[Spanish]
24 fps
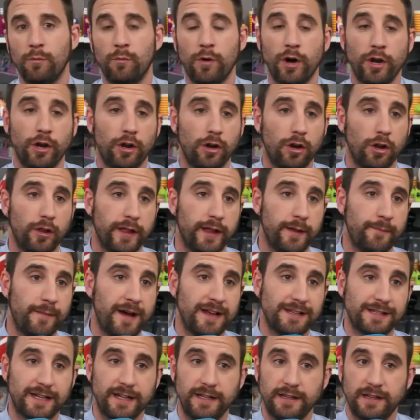Bueno, lo de
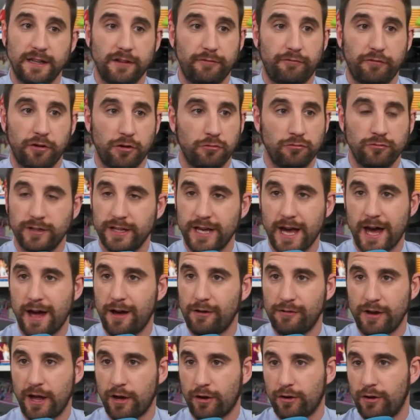más gente fue un
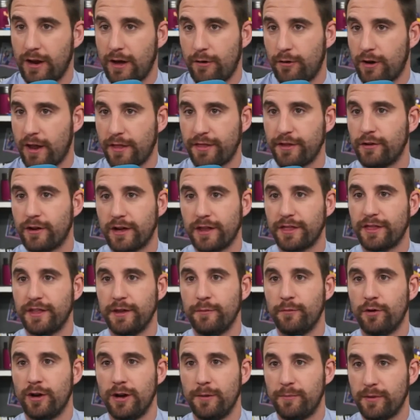día, una colaboración que
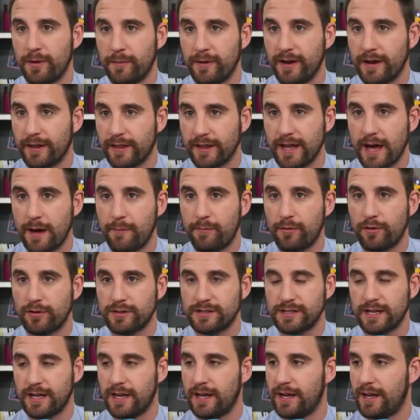hicimos el primer día
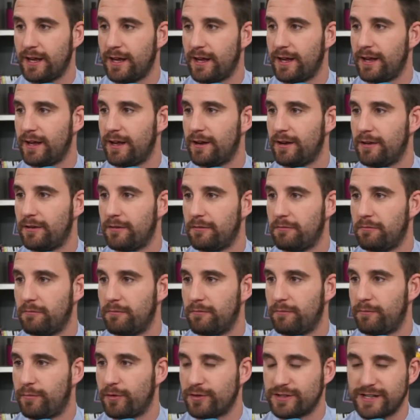por ser,
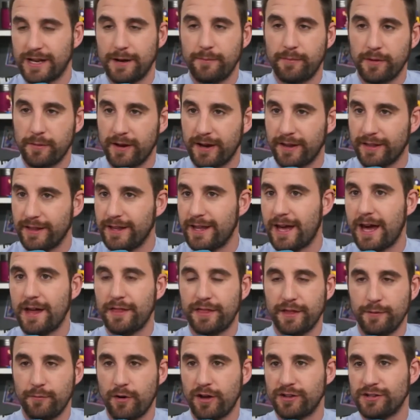por ser el primer día,
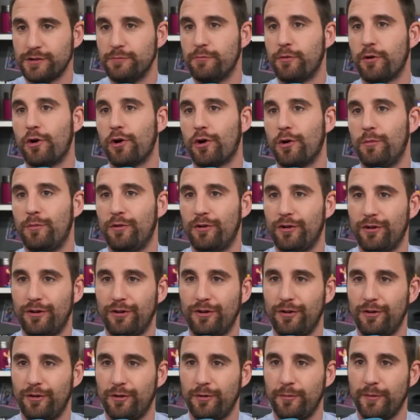hicimos así un poco
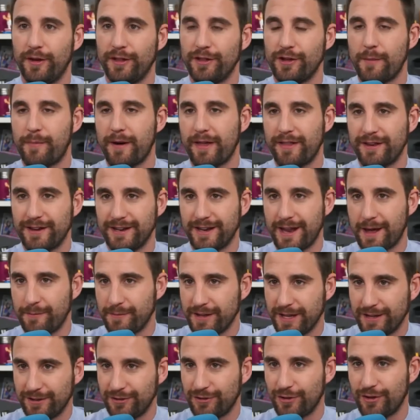como medio
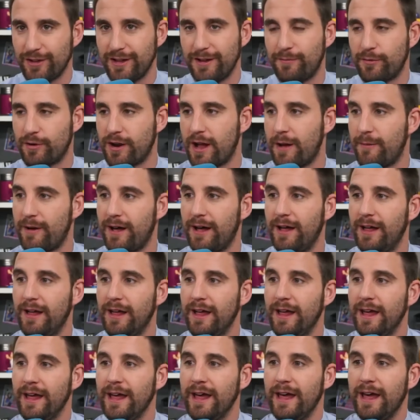apadrinamiento del programa.
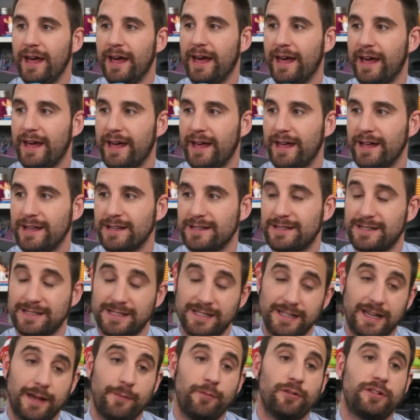Eh,
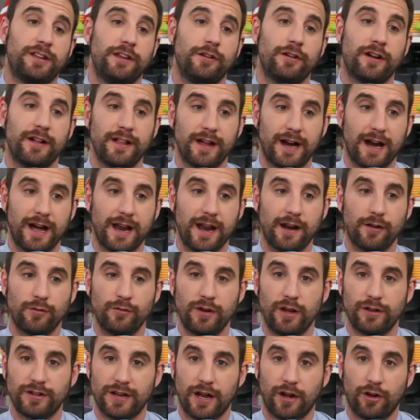sí que hemos tenido que dejar
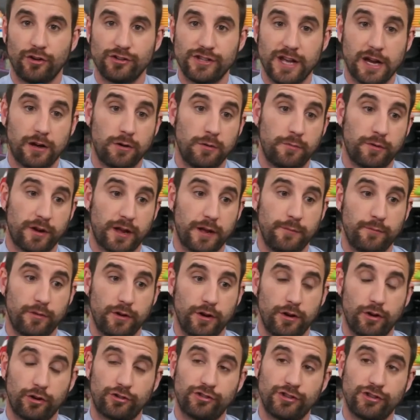algunas otras cosas, como por ejemplo el